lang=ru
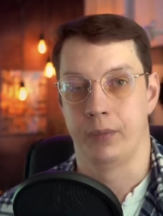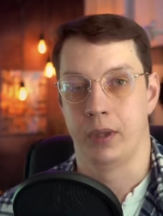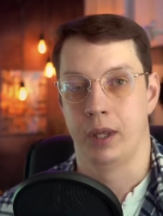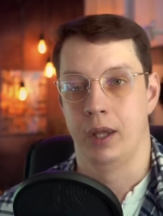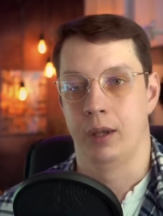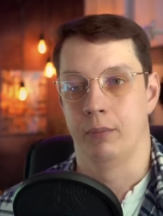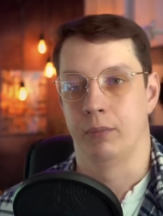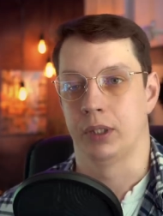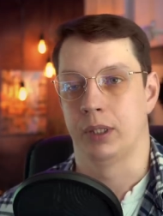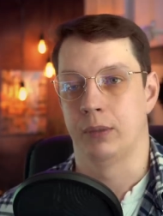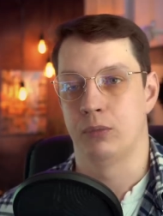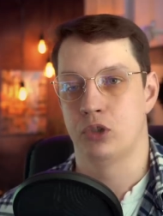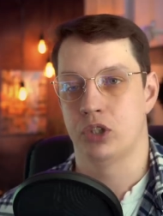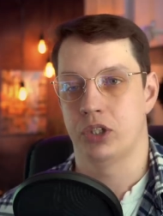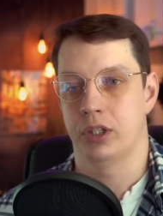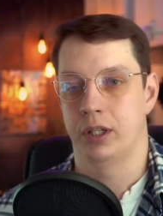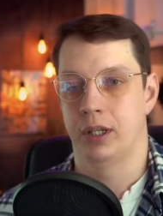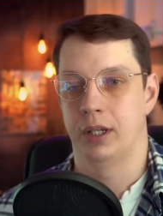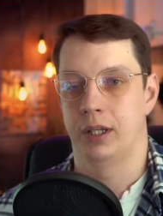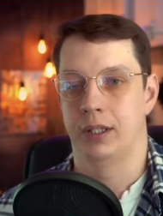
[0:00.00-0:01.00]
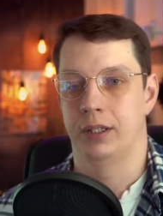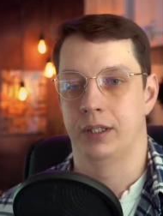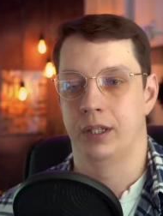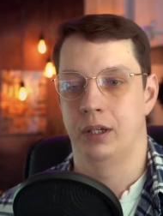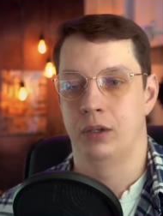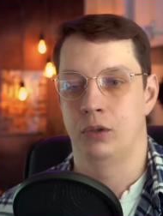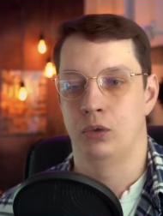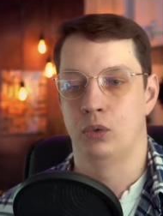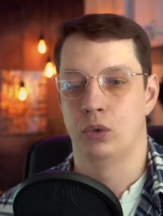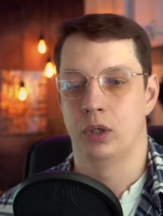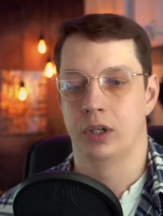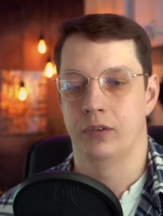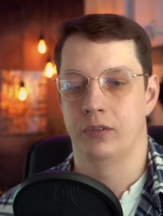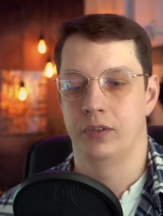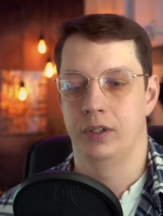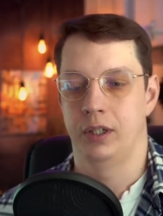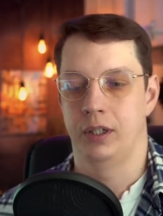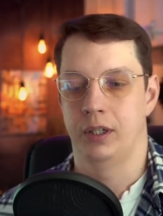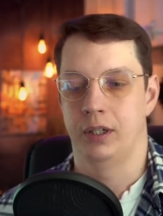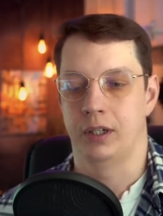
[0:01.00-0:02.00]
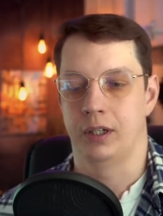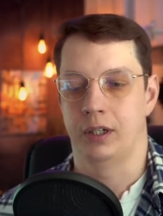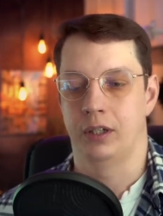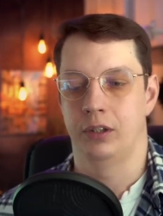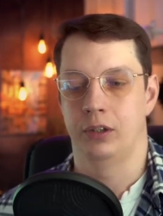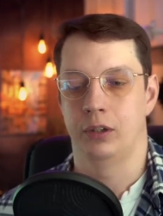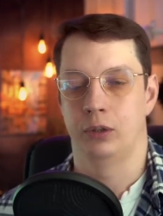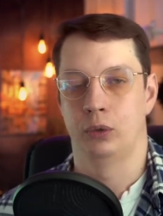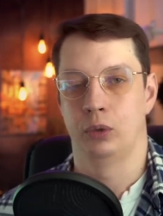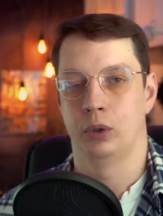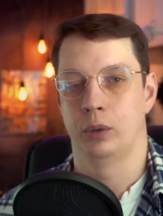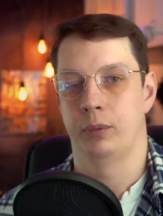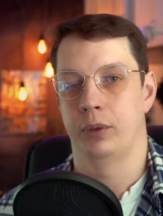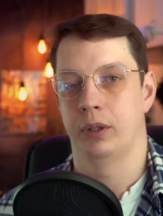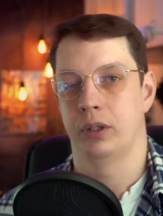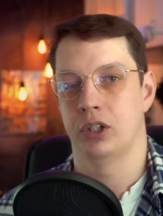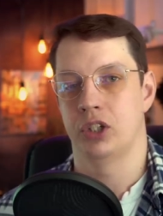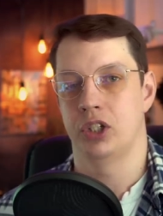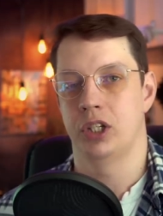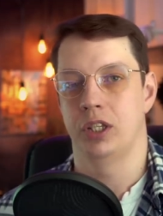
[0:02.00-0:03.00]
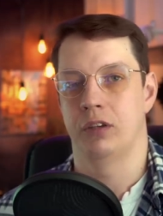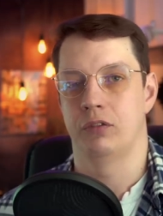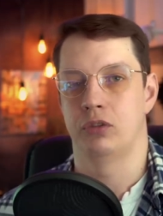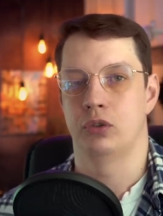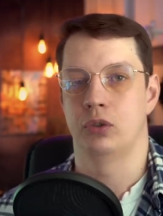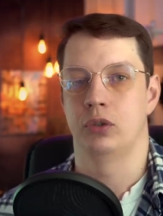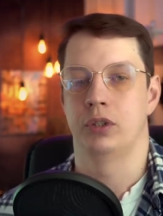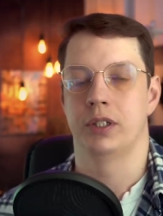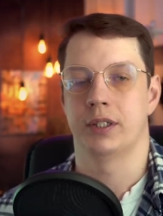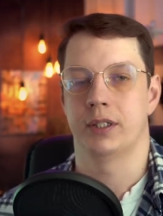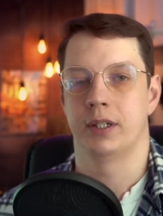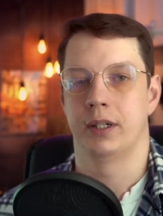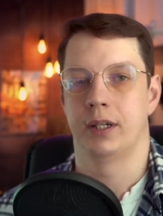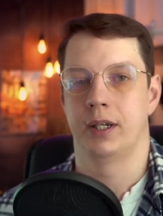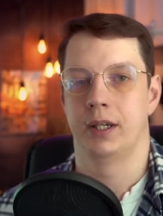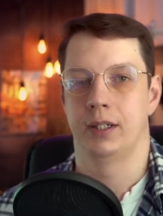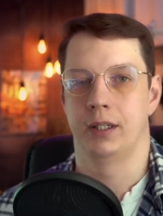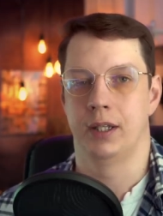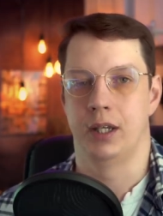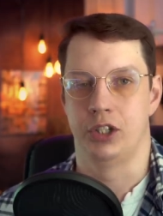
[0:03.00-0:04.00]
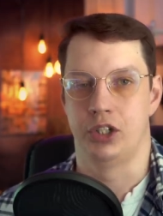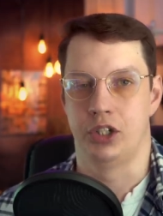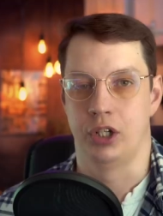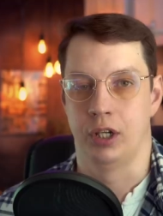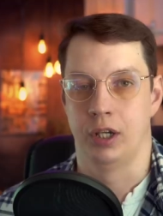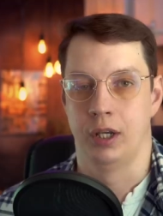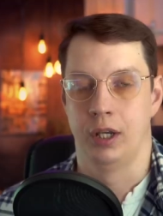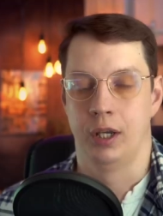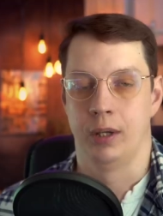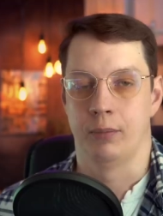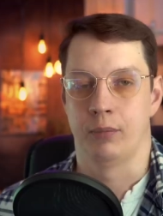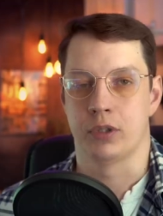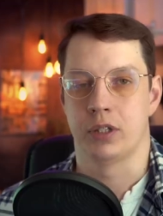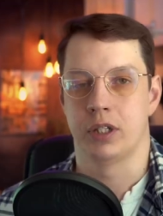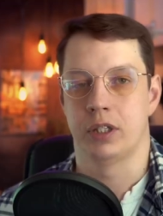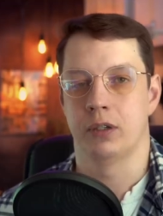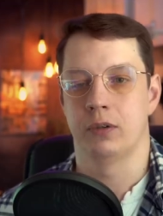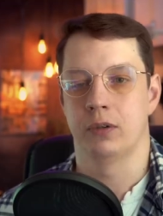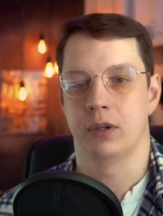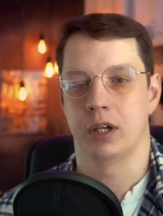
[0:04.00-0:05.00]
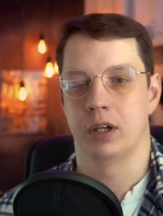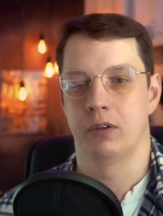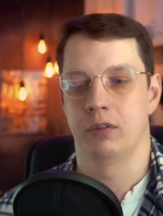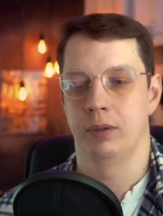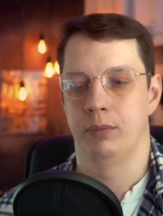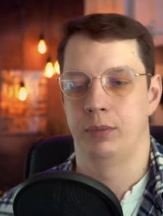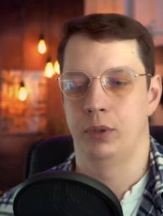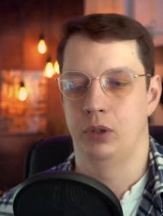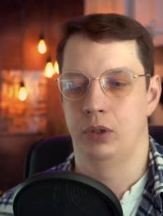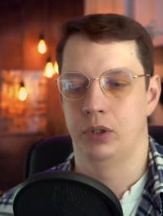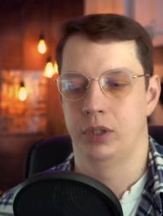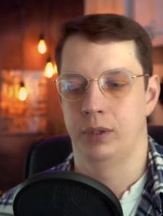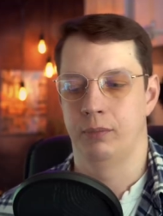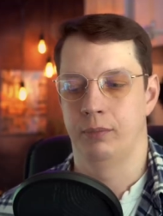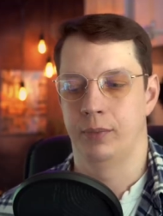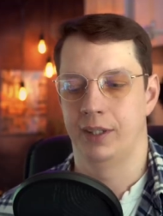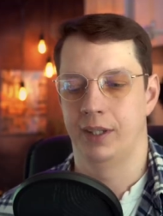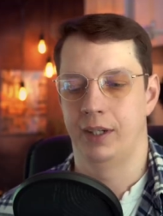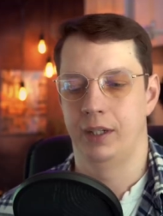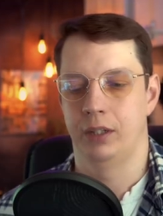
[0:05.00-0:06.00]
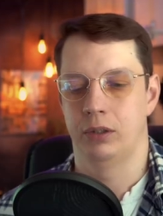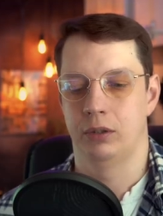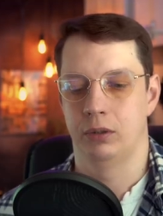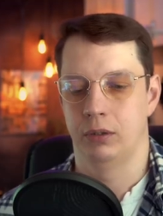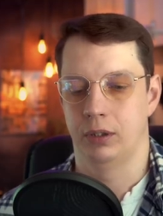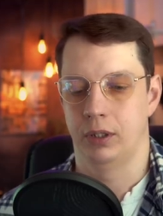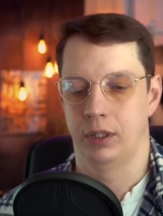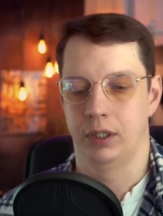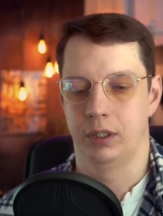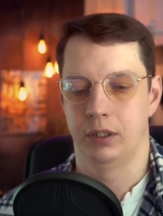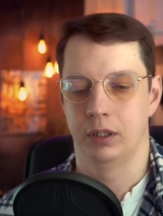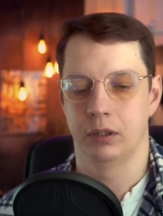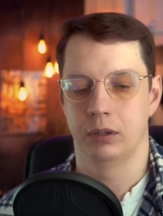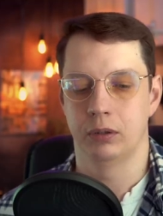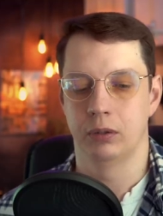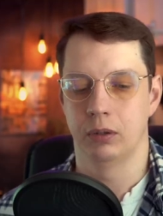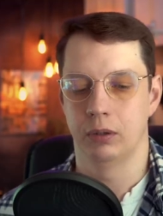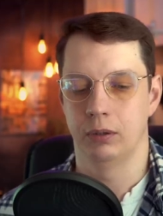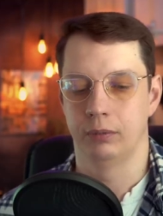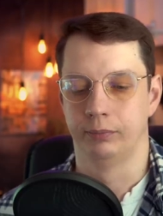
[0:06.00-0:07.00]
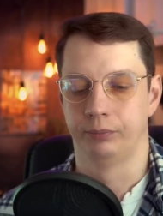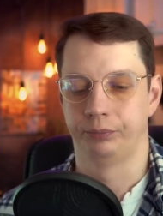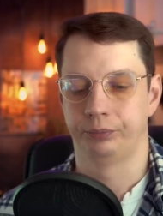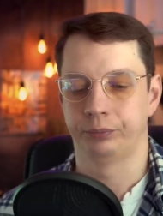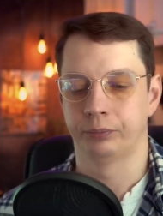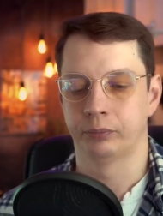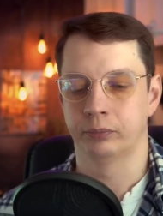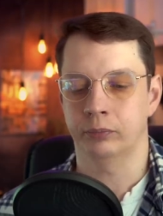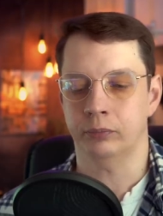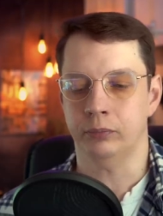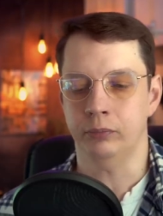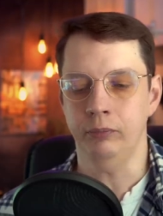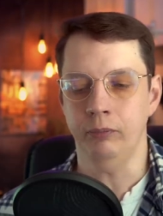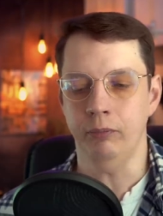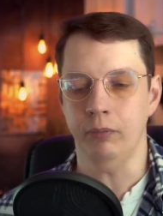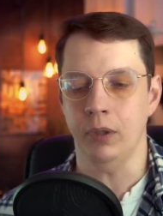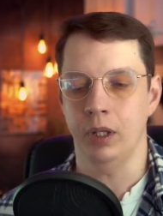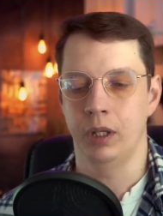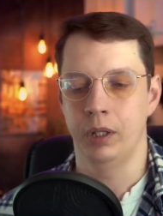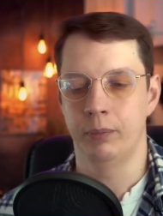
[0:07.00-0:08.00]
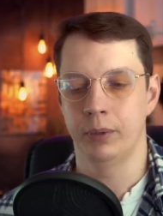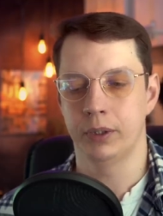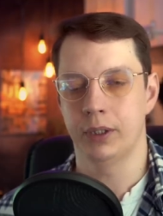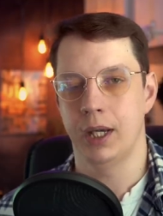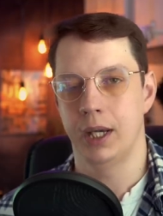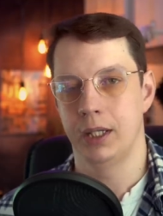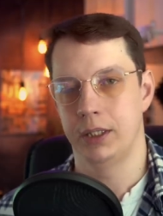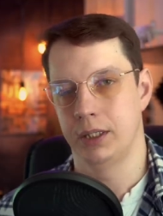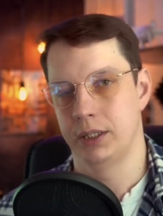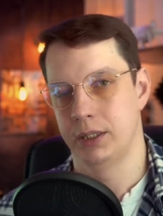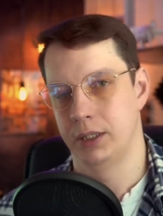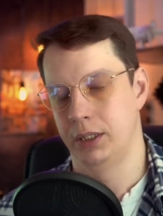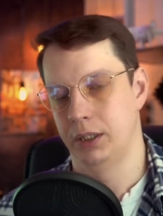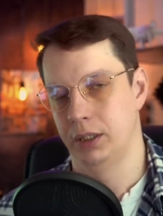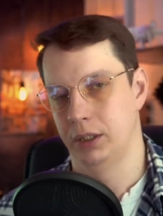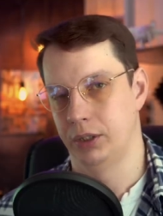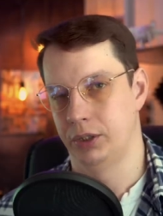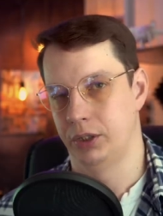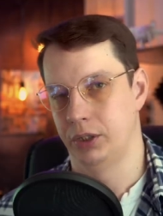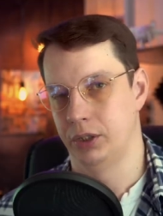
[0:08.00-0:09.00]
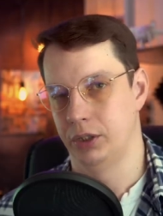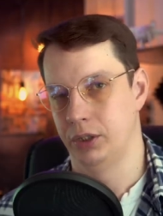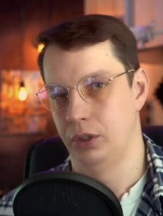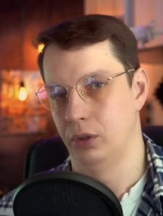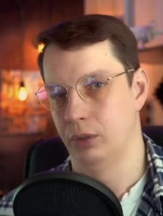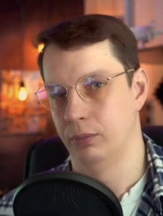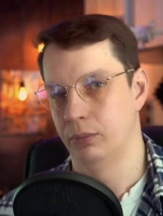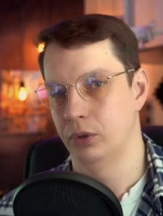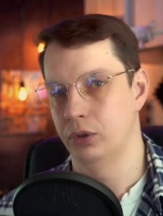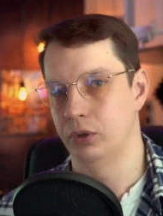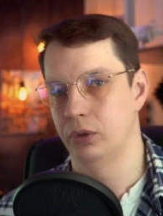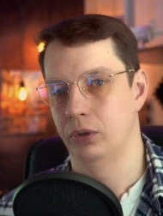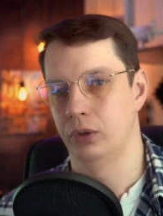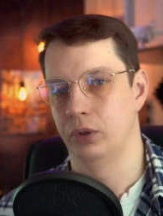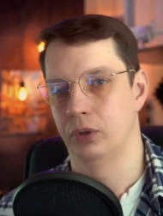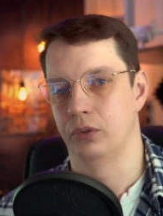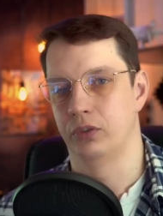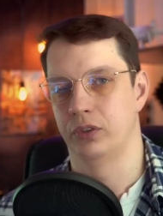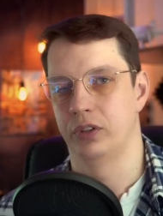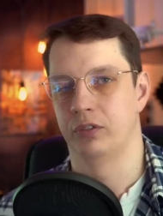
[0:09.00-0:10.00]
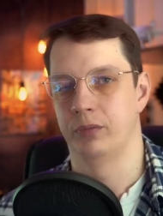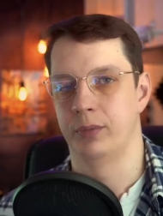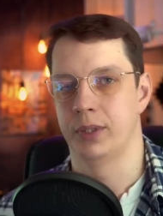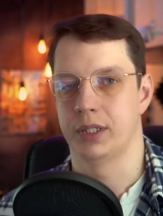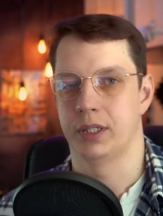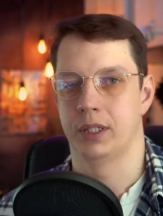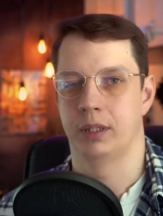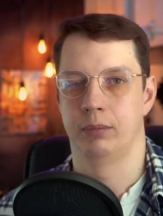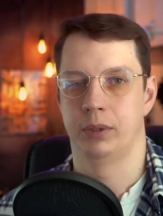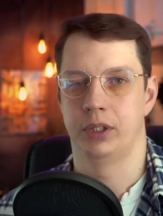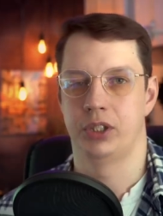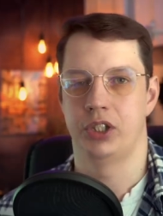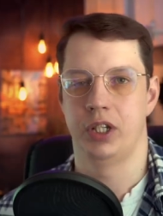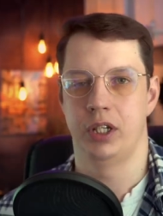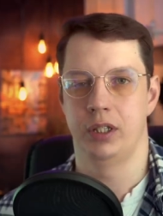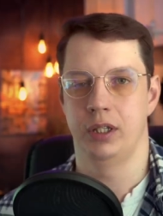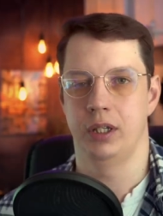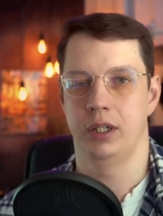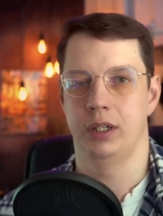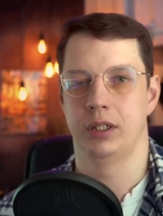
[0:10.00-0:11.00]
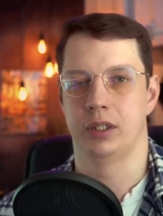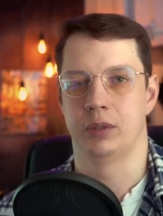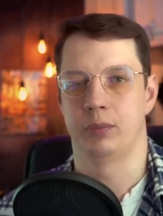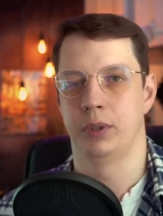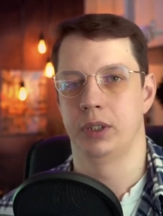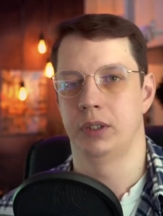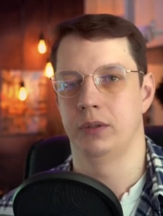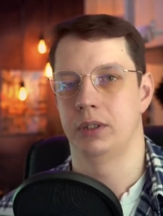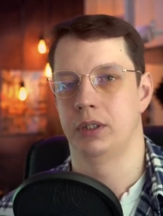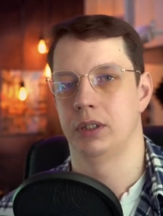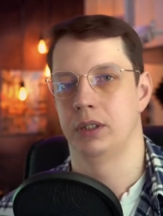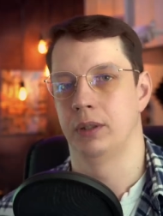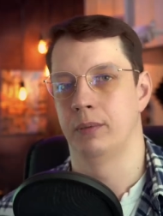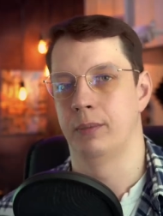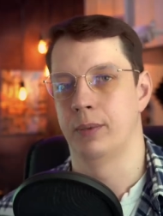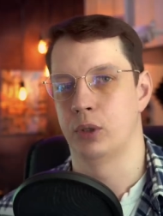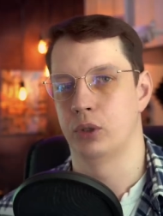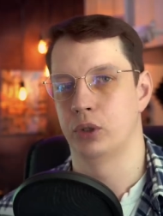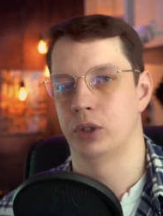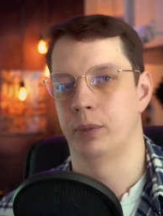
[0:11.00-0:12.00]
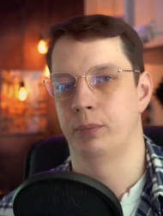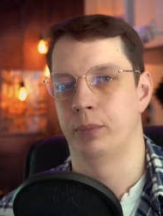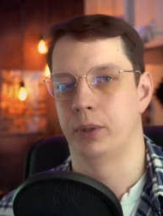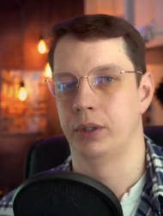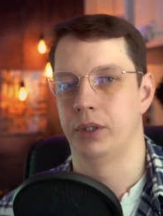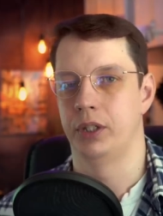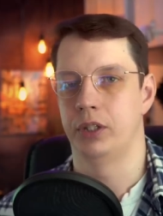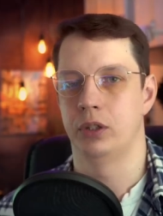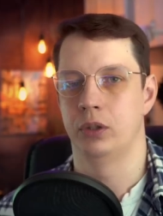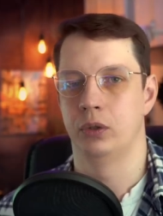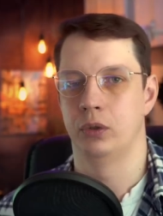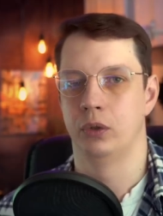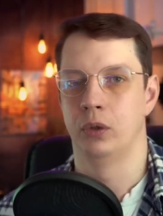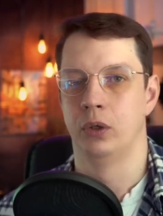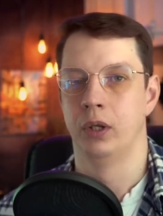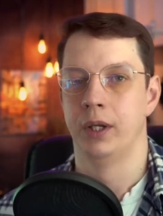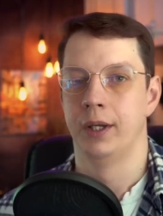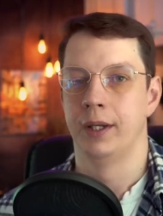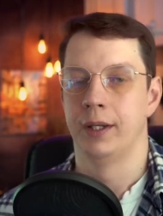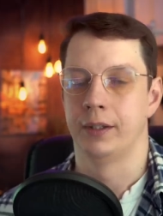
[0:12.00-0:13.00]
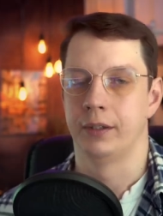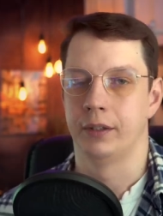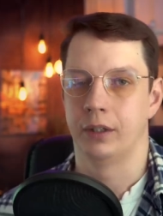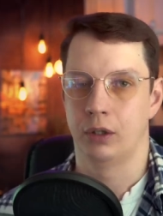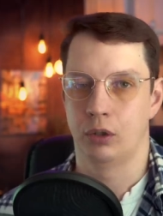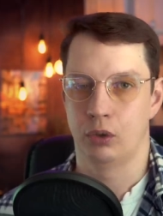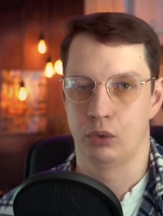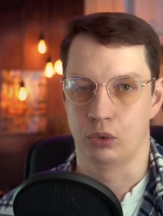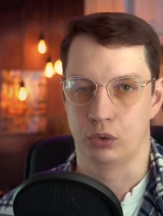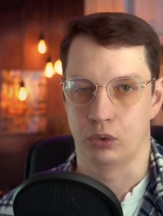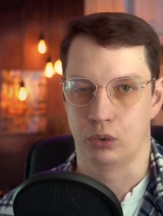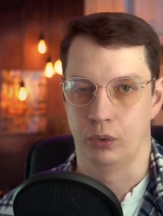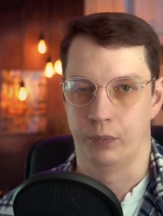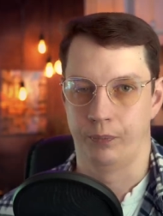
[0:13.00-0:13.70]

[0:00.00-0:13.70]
потому что на уровне архитектуры приложения все несколько иначе. После того, как вы берете монолитную архитектуру, и пытаетесь сделать из нее модульную, вы вместо облегчения испытываете, наоборот, дополнительную нагрузку.